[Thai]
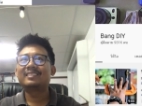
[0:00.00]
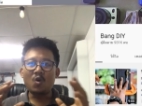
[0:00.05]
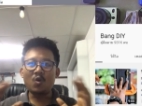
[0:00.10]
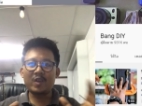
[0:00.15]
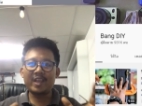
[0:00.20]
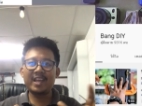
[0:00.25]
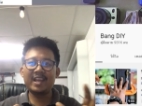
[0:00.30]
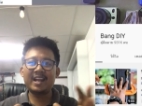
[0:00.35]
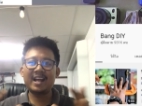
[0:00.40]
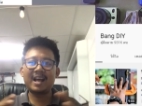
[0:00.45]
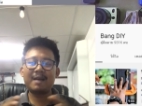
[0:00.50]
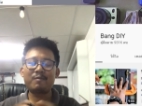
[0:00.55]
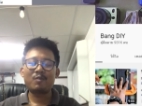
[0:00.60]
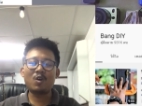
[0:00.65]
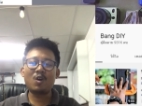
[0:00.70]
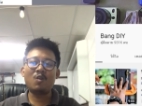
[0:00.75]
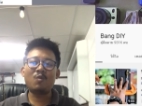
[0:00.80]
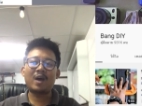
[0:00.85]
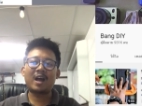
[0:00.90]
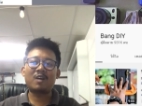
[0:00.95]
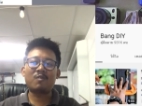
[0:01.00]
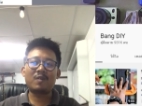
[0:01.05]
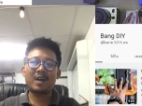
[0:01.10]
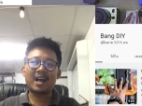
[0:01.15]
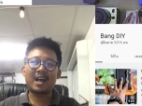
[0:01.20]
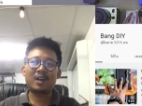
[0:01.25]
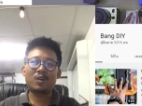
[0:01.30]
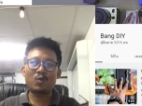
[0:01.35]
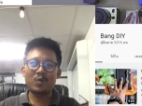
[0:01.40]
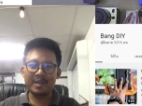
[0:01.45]
โอเคนะครับก็หวัง
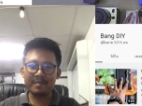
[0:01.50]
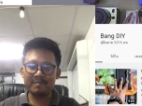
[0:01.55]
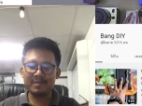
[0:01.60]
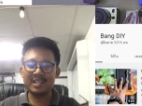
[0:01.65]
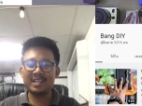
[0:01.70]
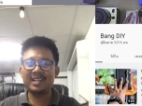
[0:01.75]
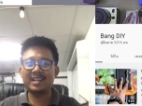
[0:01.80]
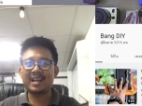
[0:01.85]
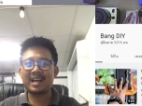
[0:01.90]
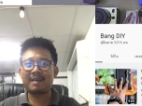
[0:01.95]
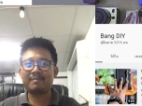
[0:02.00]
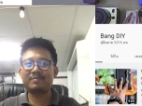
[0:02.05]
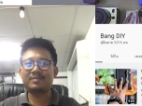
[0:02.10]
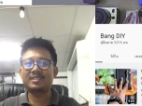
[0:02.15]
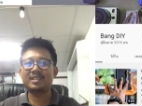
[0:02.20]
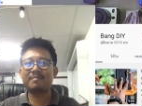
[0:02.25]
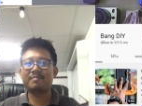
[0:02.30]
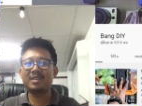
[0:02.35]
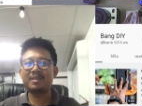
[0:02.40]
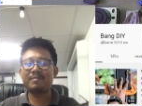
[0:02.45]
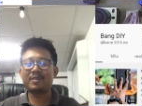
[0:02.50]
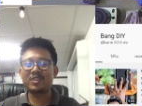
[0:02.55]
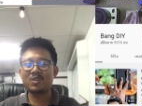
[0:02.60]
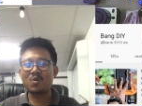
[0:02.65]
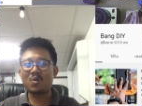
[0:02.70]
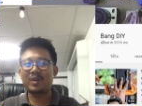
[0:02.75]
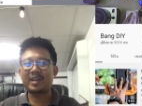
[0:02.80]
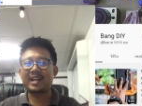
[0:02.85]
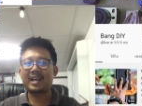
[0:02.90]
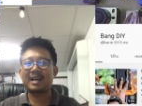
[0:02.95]
ว่าคลิปนี้นะครับจะมีประ
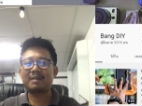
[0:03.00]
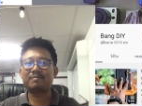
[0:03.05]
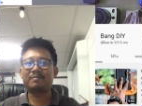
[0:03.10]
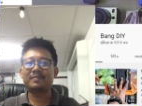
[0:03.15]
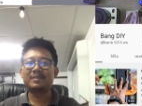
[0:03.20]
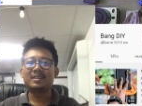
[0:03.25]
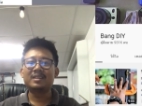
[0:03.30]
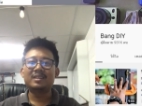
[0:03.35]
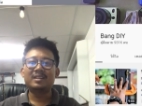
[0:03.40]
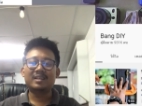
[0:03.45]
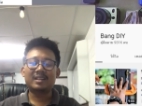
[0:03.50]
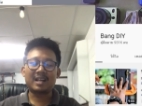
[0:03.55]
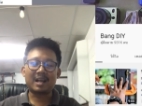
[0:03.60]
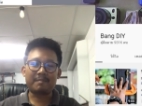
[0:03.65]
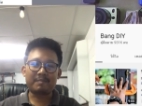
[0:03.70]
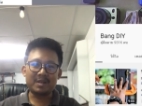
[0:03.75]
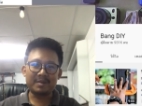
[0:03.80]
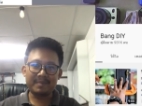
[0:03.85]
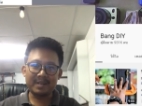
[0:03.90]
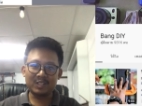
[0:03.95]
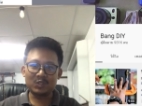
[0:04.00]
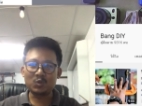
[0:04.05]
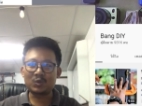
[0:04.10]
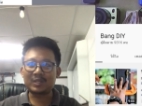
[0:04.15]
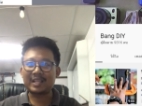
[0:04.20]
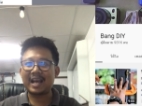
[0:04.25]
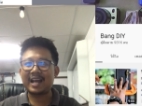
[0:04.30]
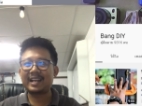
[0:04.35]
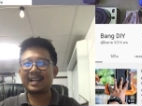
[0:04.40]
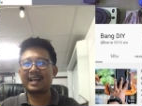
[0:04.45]
โยชน์นะครับกับเพื่อนๆทุ
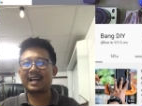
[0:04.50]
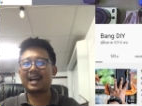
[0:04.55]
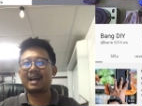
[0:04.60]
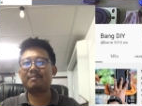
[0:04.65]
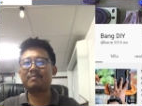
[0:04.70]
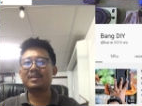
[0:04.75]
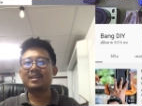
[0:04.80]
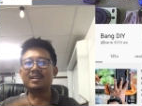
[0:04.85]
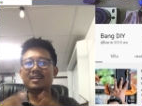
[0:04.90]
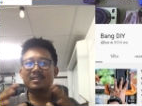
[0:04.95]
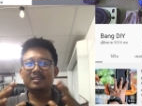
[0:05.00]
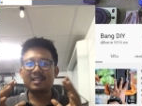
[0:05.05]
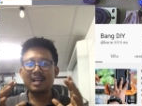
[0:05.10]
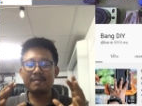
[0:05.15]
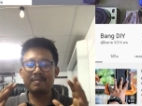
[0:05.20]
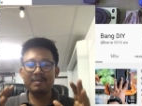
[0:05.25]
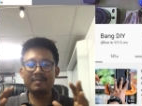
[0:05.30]
กท่านนะครับ ถ้า